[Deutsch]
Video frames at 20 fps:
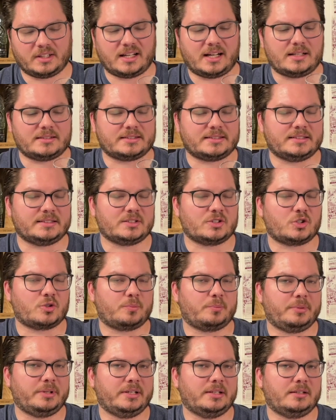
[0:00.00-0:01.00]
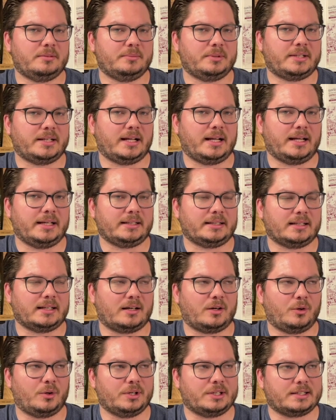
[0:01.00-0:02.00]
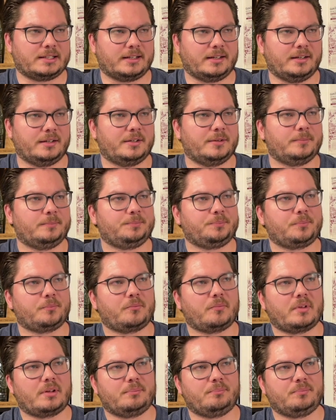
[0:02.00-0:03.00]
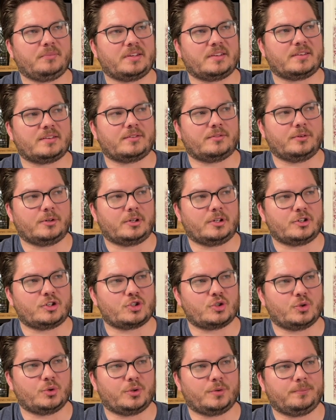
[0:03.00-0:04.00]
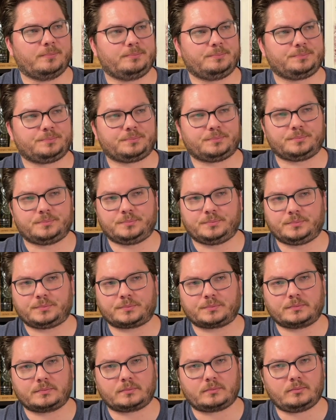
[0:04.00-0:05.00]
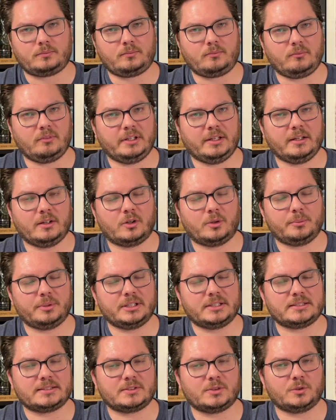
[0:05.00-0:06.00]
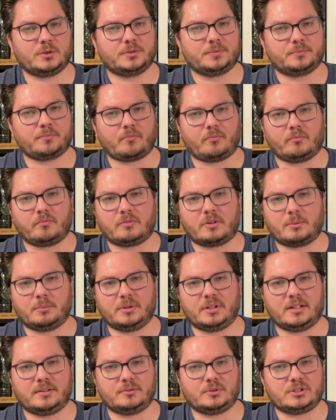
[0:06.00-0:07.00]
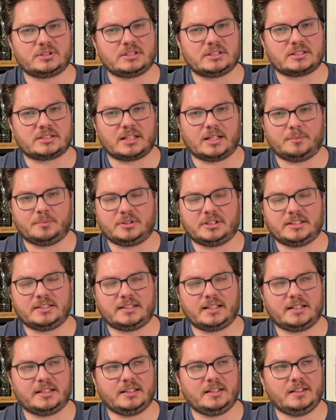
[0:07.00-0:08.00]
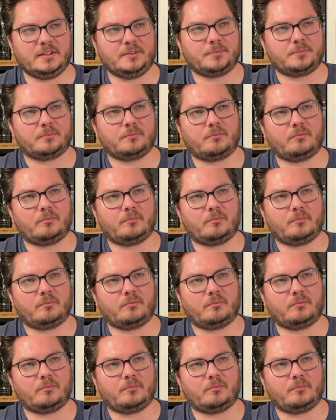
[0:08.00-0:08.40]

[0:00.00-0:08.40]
Also dieses Spielen mit der leichten Rauchigkeit, das ist wirklich schön. In Kombination mit der Würzigkeit, mit den Tanninen.